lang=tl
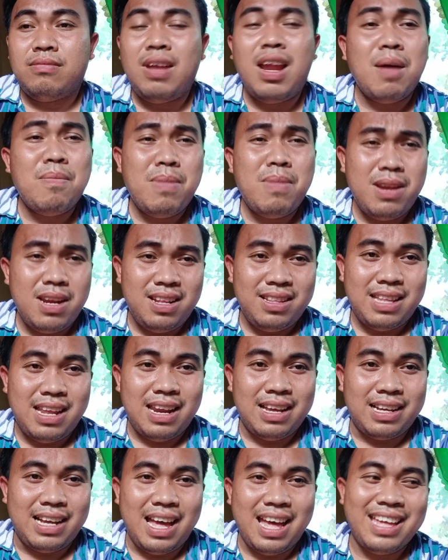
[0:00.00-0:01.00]
laban lang
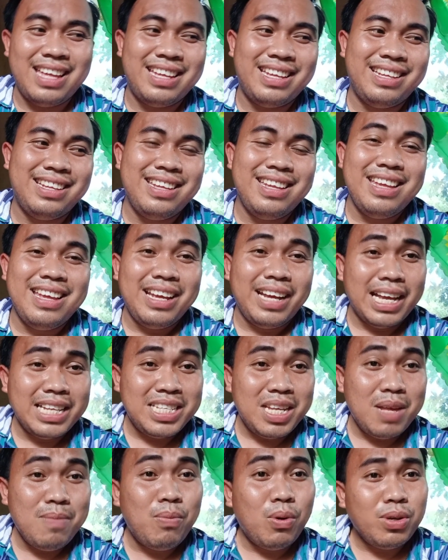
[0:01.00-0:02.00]
talaga.
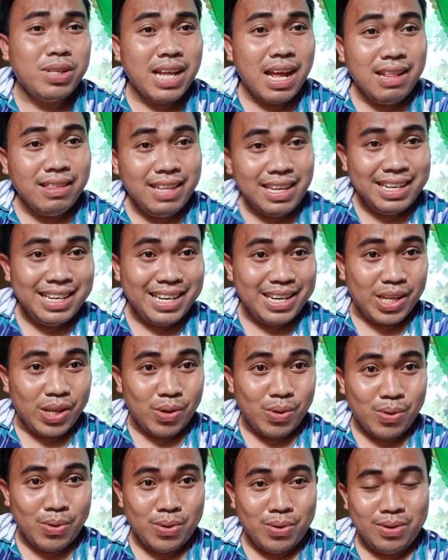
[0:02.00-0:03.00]
Kasi importante din
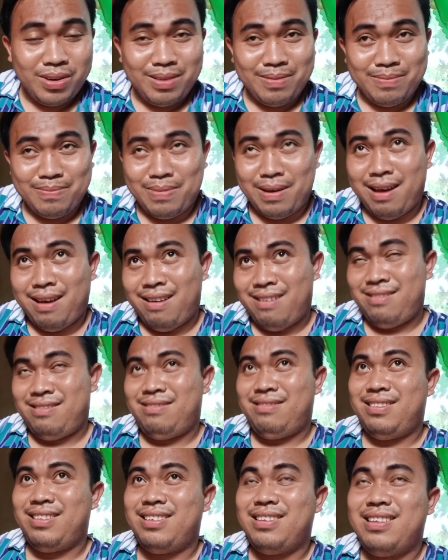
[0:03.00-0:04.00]
yun, di
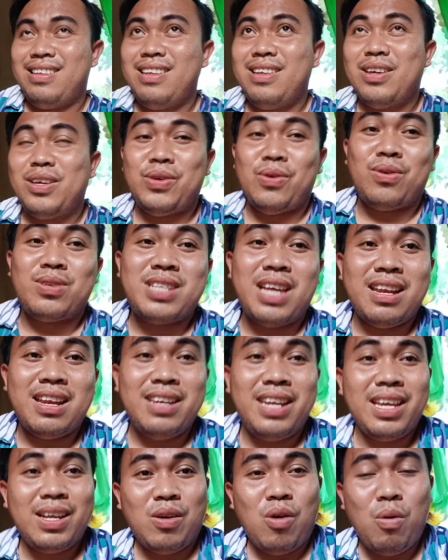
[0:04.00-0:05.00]
ba? Yung
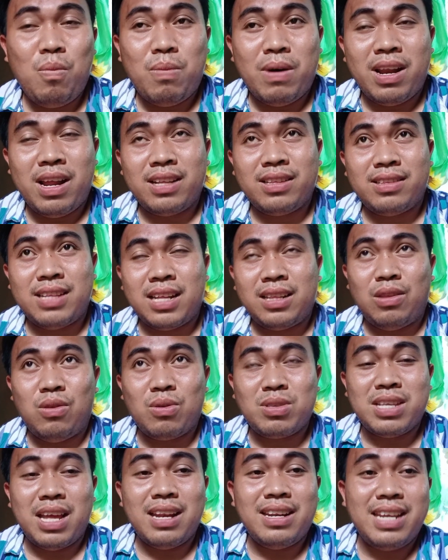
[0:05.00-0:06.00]
Sunday ko, parang
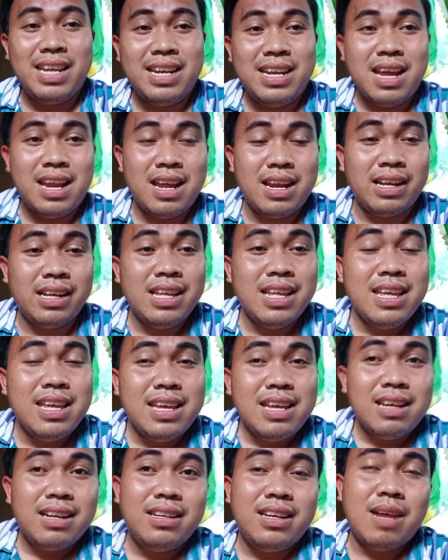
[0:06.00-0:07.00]
tatlong Sunday na, na,
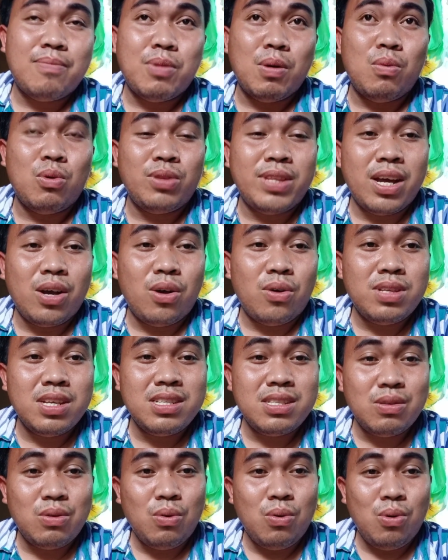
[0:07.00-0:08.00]
na pumunta ko
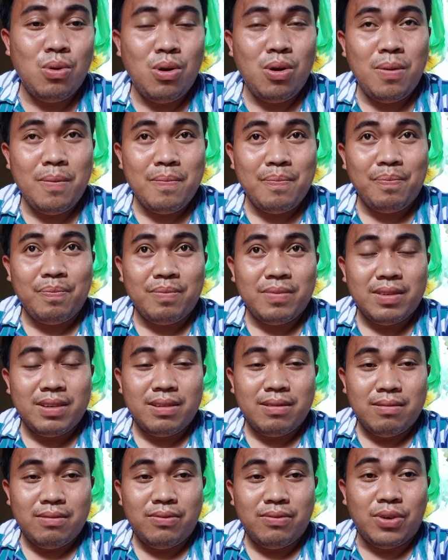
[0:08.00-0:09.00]
sa school
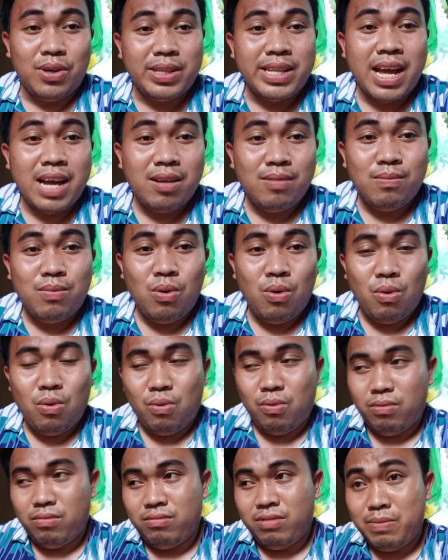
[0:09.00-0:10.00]
for
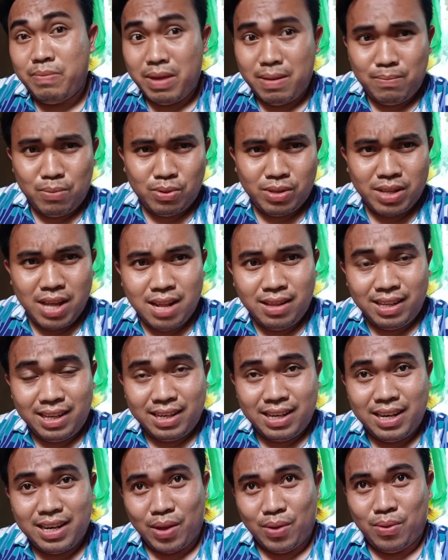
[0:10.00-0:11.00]
tagbo. Di ba importante
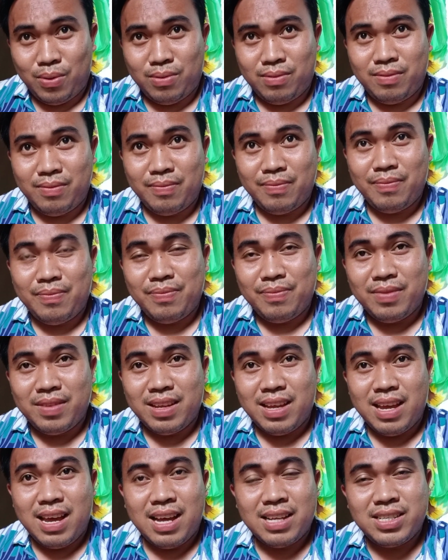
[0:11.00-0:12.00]
din yun?
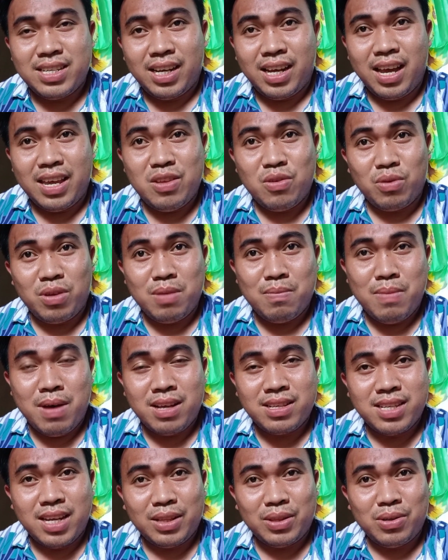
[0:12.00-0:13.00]
At saka yung
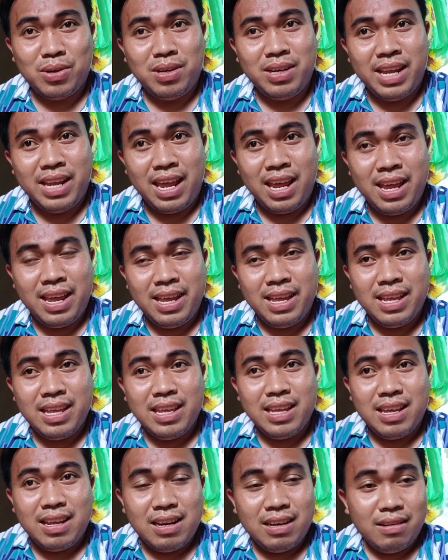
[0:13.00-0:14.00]
ibang Saturday,
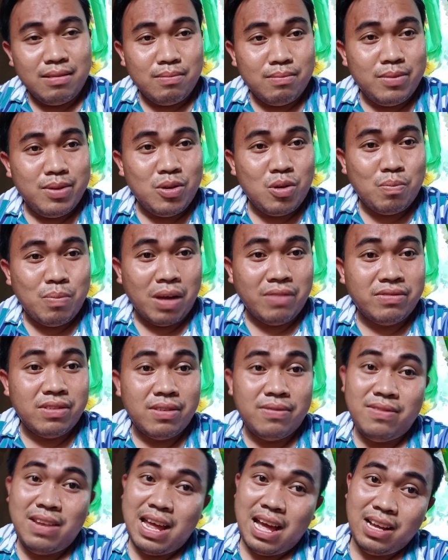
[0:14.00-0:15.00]
yung
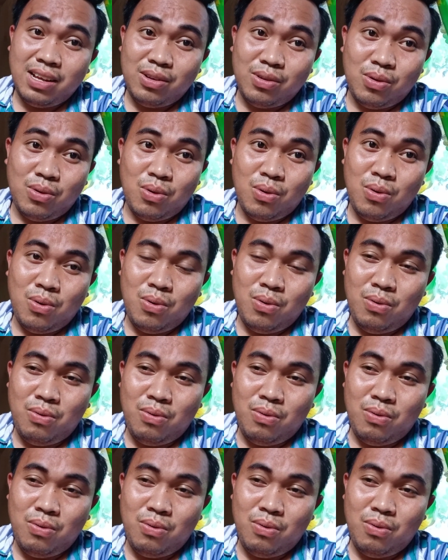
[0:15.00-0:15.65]
pagva-vlog ko,